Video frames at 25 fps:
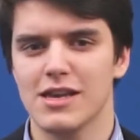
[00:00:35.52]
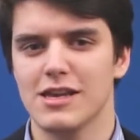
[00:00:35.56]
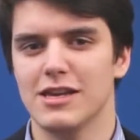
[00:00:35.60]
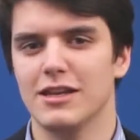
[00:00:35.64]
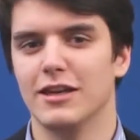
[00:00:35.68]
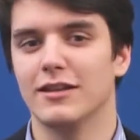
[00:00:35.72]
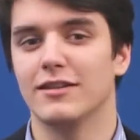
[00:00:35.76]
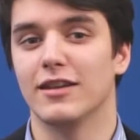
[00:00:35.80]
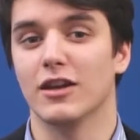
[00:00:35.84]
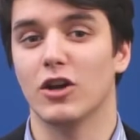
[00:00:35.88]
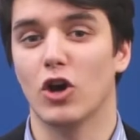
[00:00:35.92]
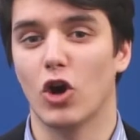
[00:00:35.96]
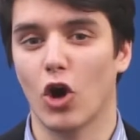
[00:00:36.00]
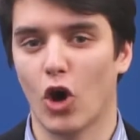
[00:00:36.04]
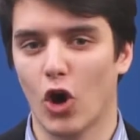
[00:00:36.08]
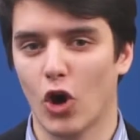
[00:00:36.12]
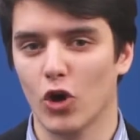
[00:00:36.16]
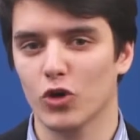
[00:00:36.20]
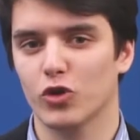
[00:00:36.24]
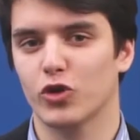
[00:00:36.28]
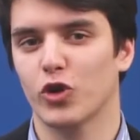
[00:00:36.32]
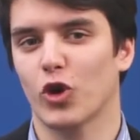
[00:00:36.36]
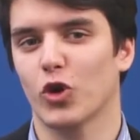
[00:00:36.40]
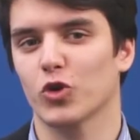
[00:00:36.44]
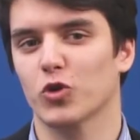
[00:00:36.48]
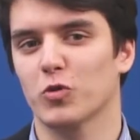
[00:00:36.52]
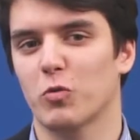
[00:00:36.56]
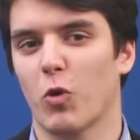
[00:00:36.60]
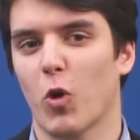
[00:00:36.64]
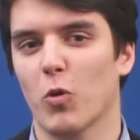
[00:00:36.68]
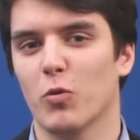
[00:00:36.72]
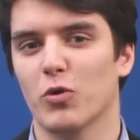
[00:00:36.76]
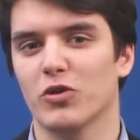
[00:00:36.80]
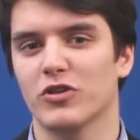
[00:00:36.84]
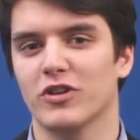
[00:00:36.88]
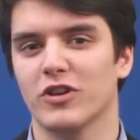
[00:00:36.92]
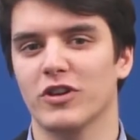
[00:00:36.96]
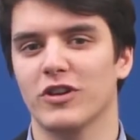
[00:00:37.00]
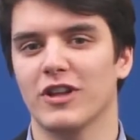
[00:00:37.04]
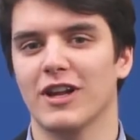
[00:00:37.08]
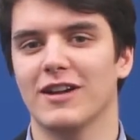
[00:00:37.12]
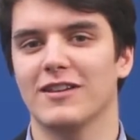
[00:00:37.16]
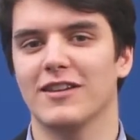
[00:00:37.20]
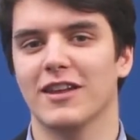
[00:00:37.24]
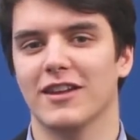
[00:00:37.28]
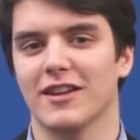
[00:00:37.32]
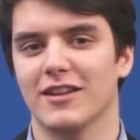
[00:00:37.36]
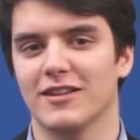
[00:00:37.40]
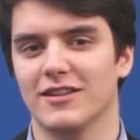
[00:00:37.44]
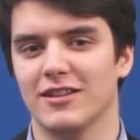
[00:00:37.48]
il était grand temps de proposer une
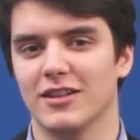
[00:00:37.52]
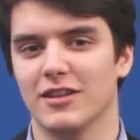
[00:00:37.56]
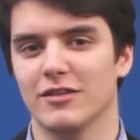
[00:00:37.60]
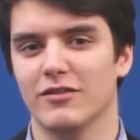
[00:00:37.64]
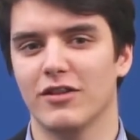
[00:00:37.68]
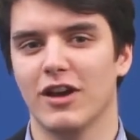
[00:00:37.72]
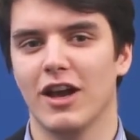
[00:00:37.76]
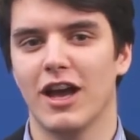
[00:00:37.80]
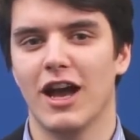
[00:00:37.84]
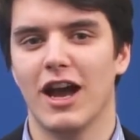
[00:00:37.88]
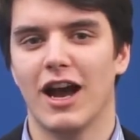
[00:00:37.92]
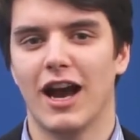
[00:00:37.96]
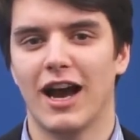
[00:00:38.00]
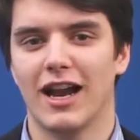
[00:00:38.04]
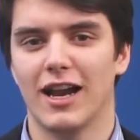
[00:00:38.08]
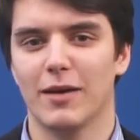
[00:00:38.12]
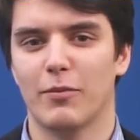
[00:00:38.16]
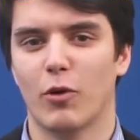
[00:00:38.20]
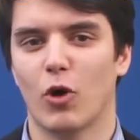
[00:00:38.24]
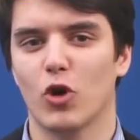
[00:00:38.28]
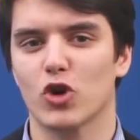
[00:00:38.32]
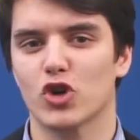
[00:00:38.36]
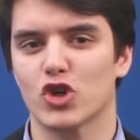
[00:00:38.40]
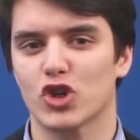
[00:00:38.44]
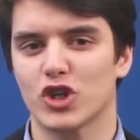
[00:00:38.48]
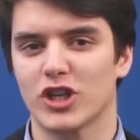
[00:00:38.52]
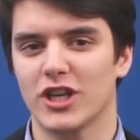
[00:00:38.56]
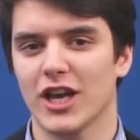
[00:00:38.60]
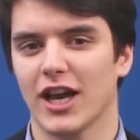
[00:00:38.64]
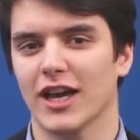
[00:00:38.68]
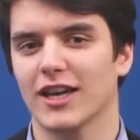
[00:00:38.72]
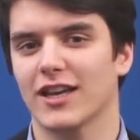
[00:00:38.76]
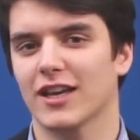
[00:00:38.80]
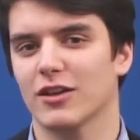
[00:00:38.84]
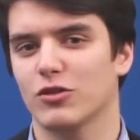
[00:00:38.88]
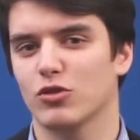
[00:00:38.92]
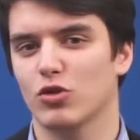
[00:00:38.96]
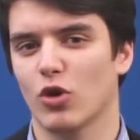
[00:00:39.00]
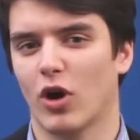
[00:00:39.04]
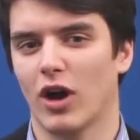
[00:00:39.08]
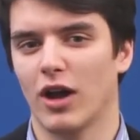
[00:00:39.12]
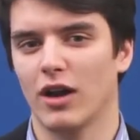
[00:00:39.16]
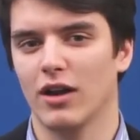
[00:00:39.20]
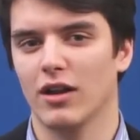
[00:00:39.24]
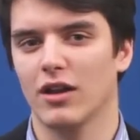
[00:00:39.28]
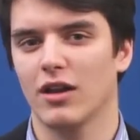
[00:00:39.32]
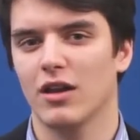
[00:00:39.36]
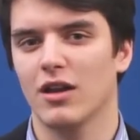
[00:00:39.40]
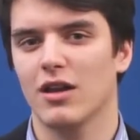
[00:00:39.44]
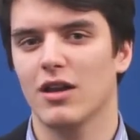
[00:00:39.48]
alternative à l'approche
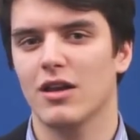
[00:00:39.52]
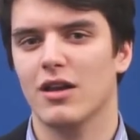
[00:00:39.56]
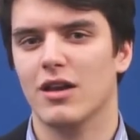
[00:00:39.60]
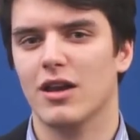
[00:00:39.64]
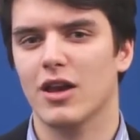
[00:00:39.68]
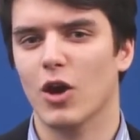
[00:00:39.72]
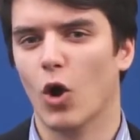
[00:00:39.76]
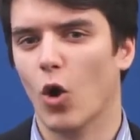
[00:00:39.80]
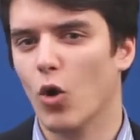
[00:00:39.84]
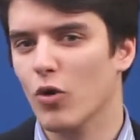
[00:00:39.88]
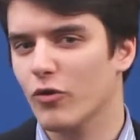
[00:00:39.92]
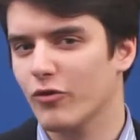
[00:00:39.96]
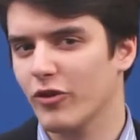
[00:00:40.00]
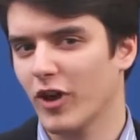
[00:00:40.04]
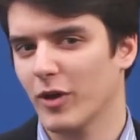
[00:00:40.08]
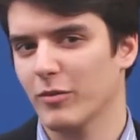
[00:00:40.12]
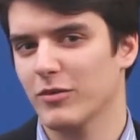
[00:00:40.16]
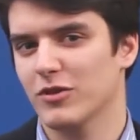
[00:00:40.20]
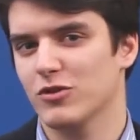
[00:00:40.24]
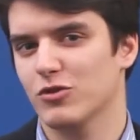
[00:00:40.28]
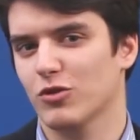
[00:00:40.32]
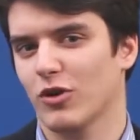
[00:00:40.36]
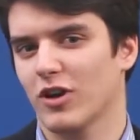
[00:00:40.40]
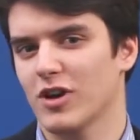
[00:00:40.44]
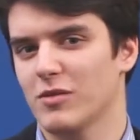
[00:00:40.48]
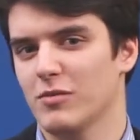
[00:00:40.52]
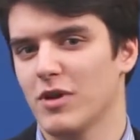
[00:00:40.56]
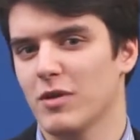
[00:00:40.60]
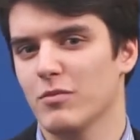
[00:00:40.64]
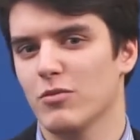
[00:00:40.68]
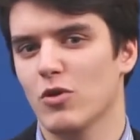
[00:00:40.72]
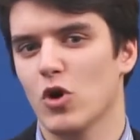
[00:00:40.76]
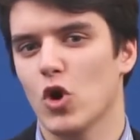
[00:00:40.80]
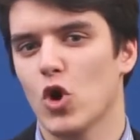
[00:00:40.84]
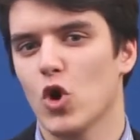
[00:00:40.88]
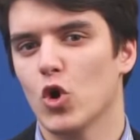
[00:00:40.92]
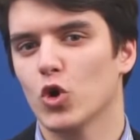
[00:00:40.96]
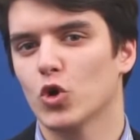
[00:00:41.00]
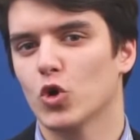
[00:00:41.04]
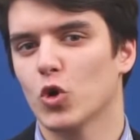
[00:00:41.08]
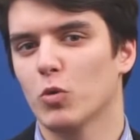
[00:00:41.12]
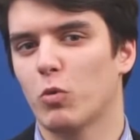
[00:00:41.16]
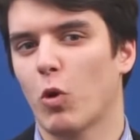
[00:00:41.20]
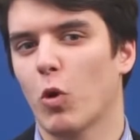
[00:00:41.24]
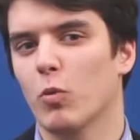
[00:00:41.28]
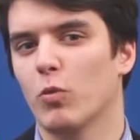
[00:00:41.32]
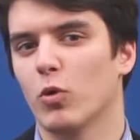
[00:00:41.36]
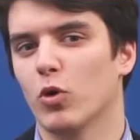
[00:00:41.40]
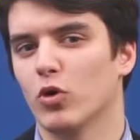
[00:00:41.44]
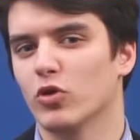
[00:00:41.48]
caricaturale et refermée sur elle-même que
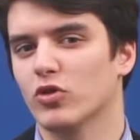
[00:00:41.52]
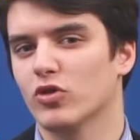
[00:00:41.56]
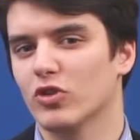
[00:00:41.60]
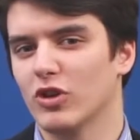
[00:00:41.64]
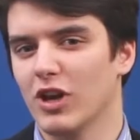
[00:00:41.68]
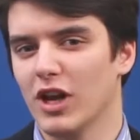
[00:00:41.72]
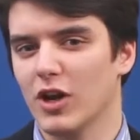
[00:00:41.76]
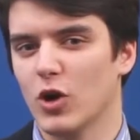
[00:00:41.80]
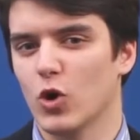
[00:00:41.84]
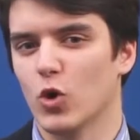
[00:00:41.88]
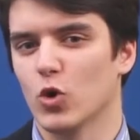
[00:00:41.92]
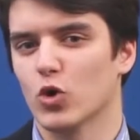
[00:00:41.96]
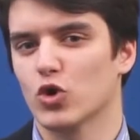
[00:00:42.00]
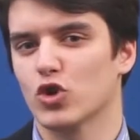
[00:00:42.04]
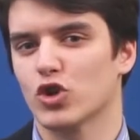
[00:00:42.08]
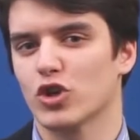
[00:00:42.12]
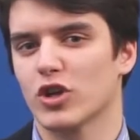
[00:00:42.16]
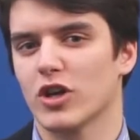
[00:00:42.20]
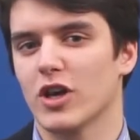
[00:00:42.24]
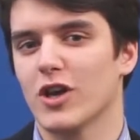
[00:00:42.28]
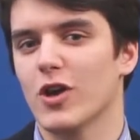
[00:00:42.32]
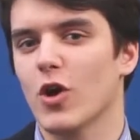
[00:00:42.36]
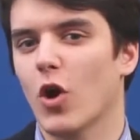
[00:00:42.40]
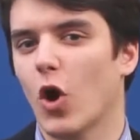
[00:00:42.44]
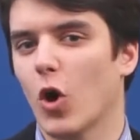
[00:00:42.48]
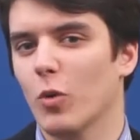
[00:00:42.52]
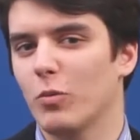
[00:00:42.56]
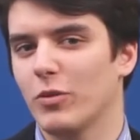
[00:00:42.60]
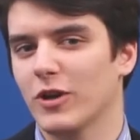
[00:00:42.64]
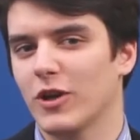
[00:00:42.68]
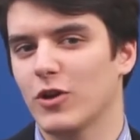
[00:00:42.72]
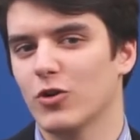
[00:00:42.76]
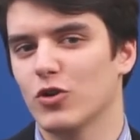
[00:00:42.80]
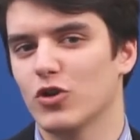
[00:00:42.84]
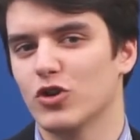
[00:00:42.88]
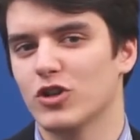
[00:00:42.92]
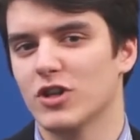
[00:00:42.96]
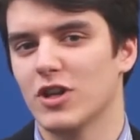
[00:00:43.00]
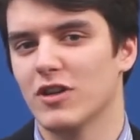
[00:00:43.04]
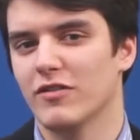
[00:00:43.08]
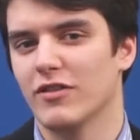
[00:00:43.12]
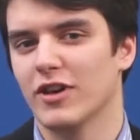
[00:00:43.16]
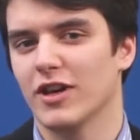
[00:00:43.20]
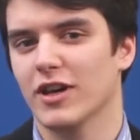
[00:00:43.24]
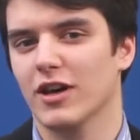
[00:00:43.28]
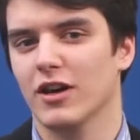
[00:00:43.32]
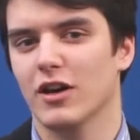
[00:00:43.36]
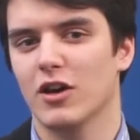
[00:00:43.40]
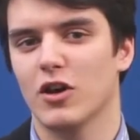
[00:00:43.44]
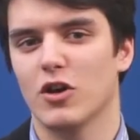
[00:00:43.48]
proposent la gauche et Europe Écologie Les
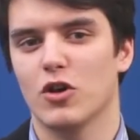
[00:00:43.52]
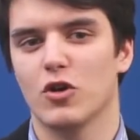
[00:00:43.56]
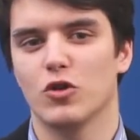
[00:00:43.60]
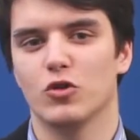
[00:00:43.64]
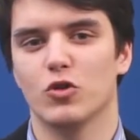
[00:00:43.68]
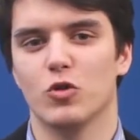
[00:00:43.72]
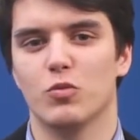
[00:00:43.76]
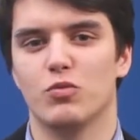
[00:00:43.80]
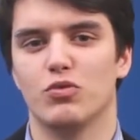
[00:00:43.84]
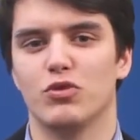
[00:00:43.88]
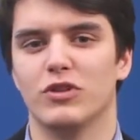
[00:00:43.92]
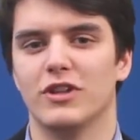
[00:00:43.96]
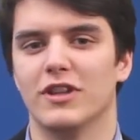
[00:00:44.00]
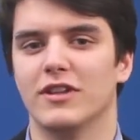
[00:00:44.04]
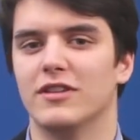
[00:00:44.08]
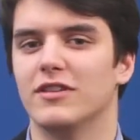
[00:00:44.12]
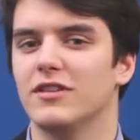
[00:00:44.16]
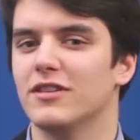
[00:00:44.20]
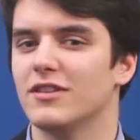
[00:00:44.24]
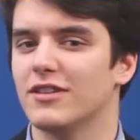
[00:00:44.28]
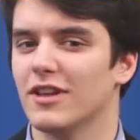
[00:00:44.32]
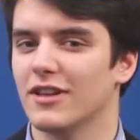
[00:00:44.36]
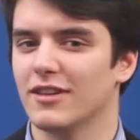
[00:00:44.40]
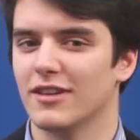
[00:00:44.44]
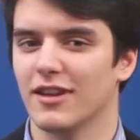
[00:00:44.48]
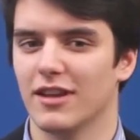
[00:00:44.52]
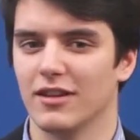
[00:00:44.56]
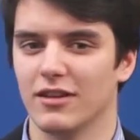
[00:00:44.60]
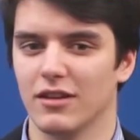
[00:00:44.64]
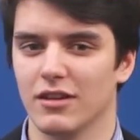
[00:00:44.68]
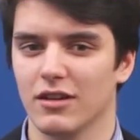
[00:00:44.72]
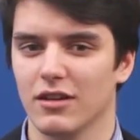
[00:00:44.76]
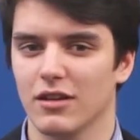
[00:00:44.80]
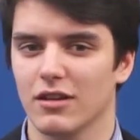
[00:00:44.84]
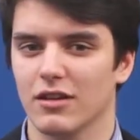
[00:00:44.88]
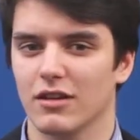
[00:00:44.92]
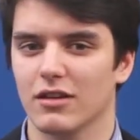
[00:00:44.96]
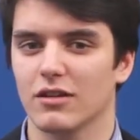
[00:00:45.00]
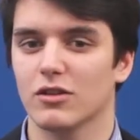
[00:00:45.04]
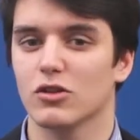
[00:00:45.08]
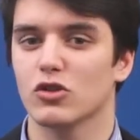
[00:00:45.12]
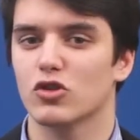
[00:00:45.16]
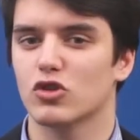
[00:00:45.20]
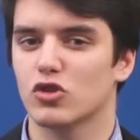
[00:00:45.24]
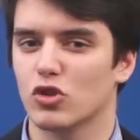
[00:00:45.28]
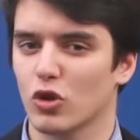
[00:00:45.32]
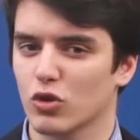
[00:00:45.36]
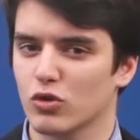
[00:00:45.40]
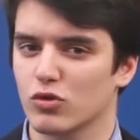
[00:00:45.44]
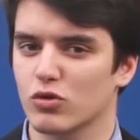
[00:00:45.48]
Verts depuis des dizaines d'années,
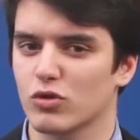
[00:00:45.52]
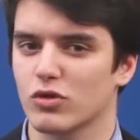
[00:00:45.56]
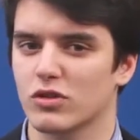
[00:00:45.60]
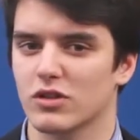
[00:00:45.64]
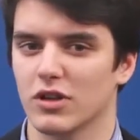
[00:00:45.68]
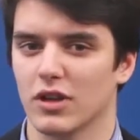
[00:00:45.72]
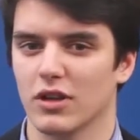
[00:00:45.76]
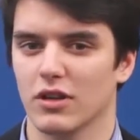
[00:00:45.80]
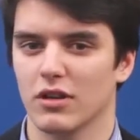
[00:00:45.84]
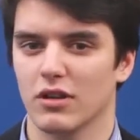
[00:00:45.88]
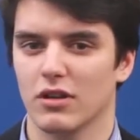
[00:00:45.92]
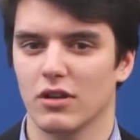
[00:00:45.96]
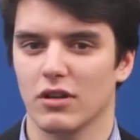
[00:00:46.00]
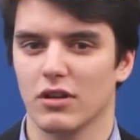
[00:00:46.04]
sans succès.